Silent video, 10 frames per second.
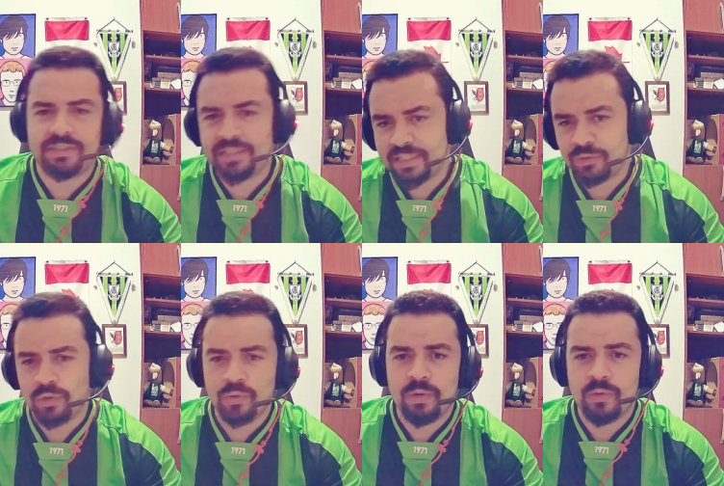tentou
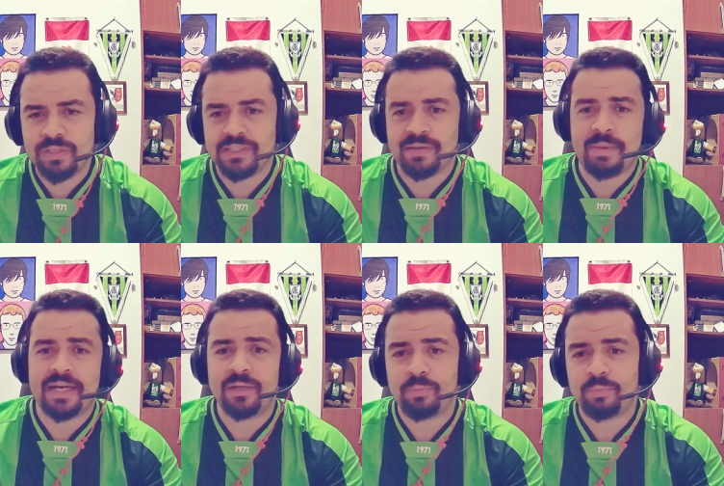alguma coisa, estava
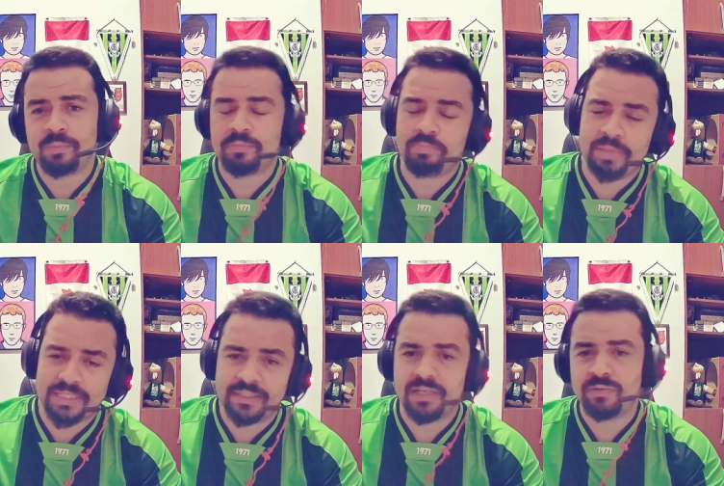marcando
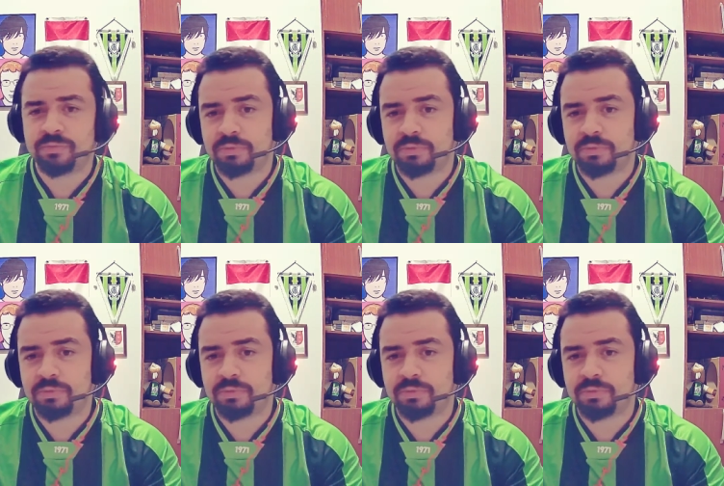pressão,